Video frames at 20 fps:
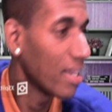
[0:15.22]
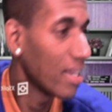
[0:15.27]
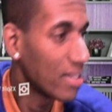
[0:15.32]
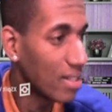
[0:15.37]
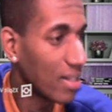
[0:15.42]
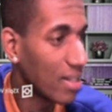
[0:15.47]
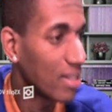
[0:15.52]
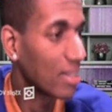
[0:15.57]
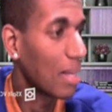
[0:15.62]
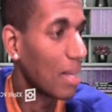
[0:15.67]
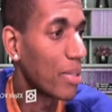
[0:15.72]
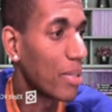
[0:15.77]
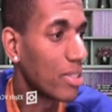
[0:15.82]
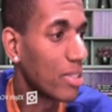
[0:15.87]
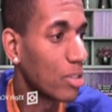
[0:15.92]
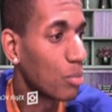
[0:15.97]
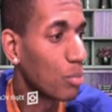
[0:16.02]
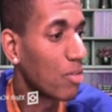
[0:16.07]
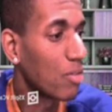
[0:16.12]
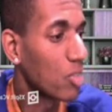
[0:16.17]
é esse aí que tá
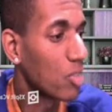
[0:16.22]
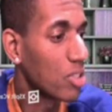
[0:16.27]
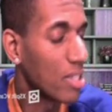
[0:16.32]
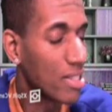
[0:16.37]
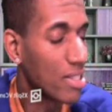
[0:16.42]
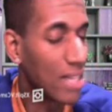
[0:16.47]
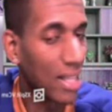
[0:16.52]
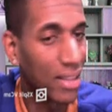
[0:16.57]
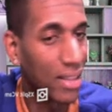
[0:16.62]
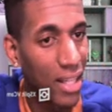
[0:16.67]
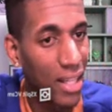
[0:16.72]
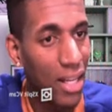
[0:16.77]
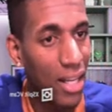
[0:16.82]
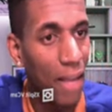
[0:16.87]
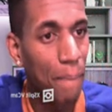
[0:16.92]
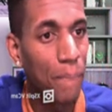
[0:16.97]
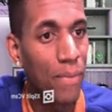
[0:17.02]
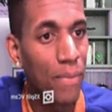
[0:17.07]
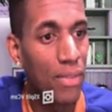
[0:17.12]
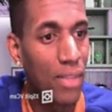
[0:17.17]
aparecendo para vocês na
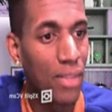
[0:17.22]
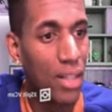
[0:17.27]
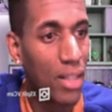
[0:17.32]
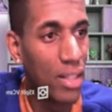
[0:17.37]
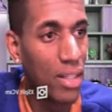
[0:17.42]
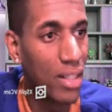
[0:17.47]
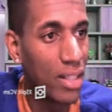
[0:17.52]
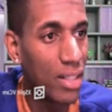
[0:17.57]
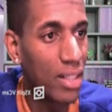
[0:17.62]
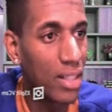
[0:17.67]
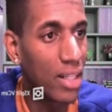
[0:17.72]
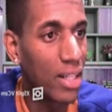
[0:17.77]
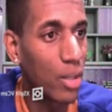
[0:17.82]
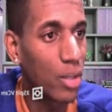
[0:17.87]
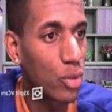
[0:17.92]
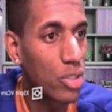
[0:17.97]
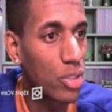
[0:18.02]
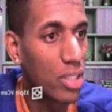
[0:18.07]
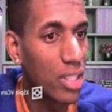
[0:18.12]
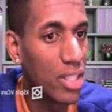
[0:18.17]
tela e é
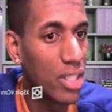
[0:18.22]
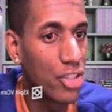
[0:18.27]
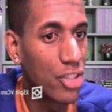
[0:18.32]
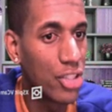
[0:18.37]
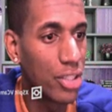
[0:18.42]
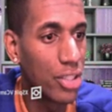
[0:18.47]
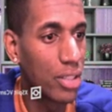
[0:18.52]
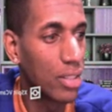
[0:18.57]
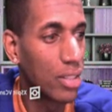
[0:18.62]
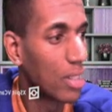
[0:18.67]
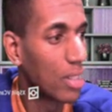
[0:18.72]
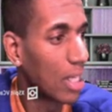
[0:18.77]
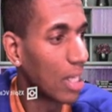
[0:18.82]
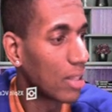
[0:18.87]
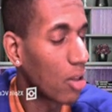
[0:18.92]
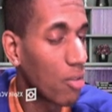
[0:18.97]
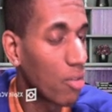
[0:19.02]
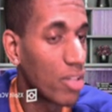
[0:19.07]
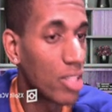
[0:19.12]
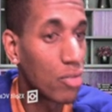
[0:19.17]
o seguinte,
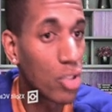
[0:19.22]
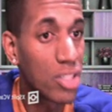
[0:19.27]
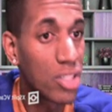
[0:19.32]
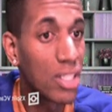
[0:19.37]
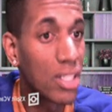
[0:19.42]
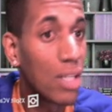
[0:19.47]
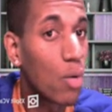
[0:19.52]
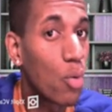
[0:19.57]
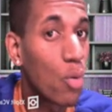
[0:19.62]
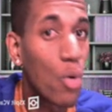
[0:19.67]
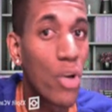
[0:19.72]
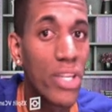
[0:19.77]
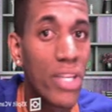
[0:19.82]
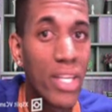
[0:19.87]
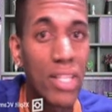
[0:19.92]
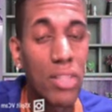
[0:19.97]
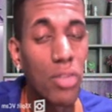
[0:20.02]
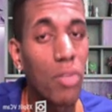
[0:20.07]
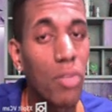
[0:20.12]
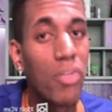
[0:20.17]
talvez você não
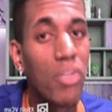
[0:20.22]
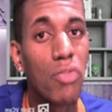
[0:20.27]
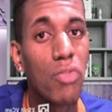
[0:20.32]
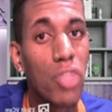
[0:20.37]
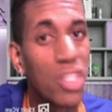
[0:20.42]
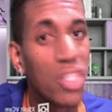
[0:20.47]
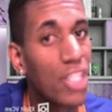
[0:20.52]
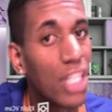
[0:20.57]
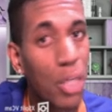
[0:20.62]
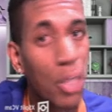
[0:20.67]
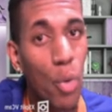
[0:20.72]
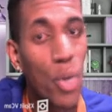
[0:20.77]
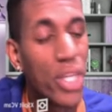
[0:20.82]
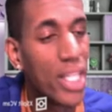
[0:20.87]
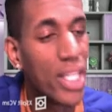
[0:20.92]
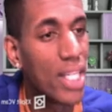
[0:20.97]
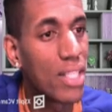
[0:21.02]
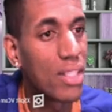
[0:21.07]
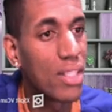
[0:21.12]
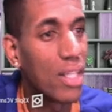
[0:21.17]
conheça, talvez você já
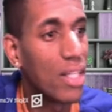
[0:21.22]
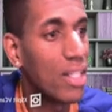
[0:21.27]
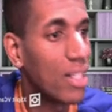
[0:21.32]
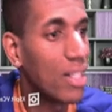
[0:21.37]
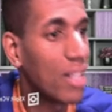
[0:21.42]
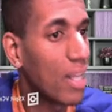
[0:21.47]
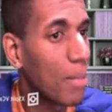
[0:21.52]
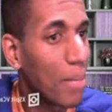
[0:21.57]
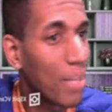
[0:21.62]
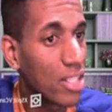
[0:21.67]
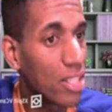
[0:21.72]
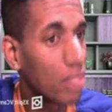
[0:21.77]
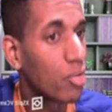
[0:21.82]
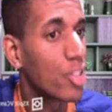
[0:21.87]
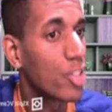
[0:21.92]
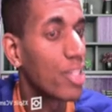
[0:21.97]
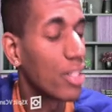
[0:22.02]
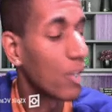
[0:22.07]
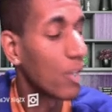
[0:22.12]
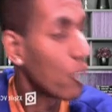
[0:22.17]
conheça aí, né? Mas se
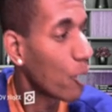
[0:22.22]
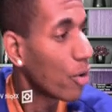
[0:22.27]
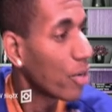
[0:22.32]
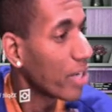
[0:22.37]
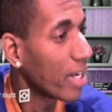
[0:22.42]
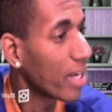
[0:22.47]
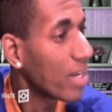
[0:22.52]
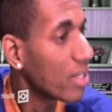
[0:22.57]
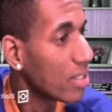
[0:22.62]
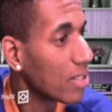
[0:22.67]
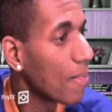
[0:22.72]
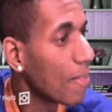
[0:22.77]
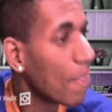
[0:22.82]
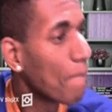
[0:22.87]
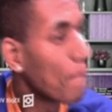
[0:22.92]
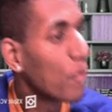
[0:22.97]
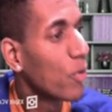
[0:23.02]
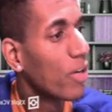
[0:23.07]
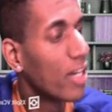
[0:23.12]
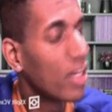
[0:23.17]
você não conhece,
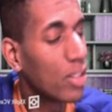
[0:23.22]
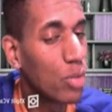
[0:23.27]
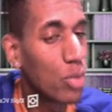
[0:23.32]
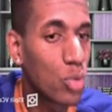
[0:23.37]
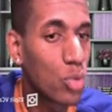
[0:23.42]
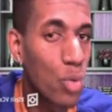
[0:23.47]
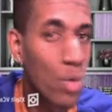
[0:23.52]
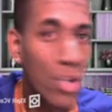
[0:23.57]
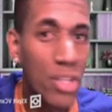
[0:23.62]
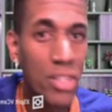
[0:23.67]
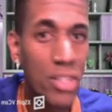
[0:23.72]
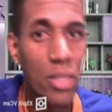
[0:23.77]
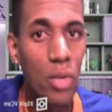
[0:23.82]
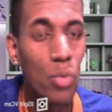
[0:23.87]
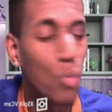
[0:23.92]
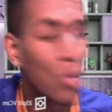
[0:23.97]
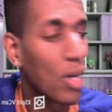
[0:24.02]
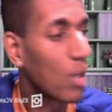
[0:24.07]
Rei dos Coins é uma